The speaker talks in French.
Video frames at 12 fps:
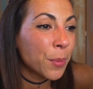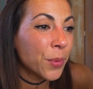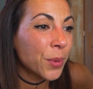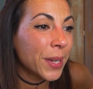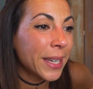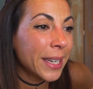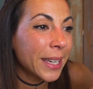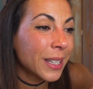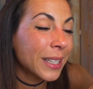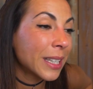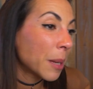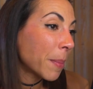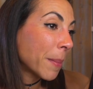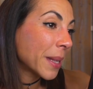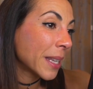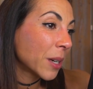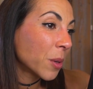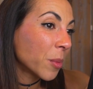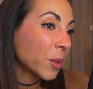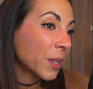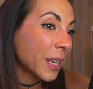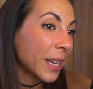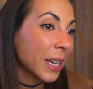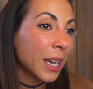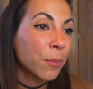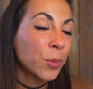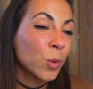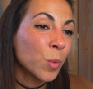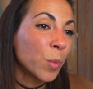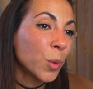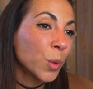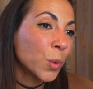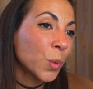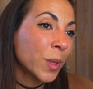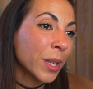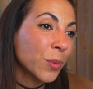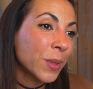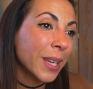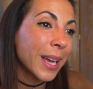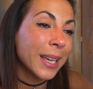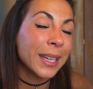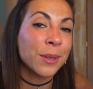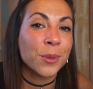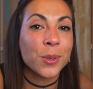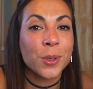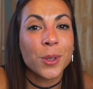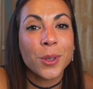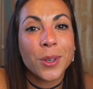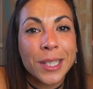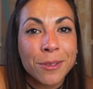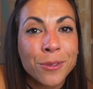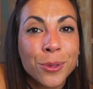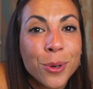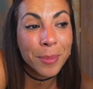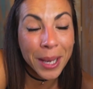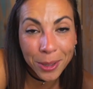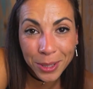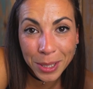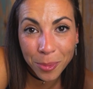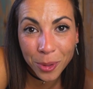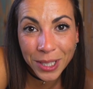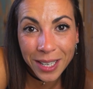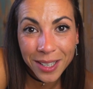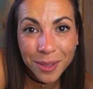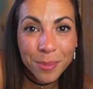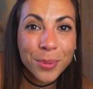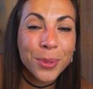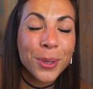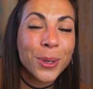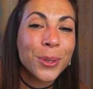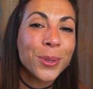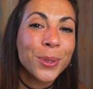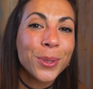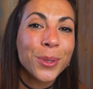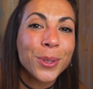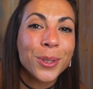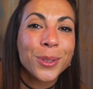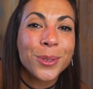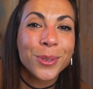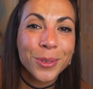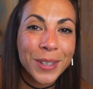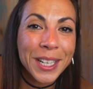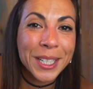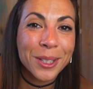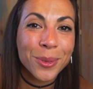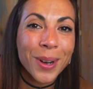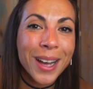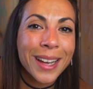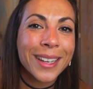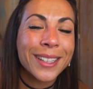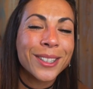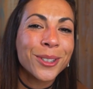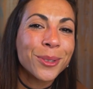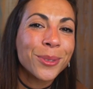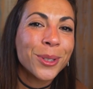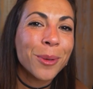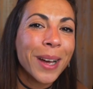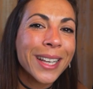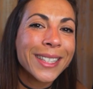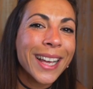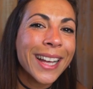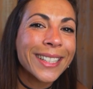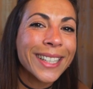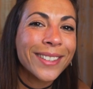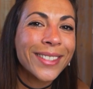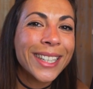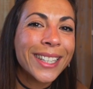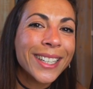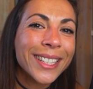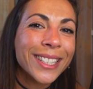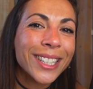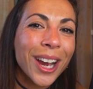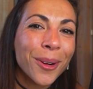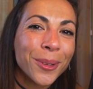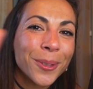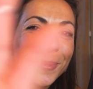Et puis, n'hésitez pas à mettre des commentaires, un pouce bleu, tout ça, tout ça. Et on se donne rendez-vous mercredi prochain pour une nouvelle histoire. Je vous embrasse, à très vite, ciao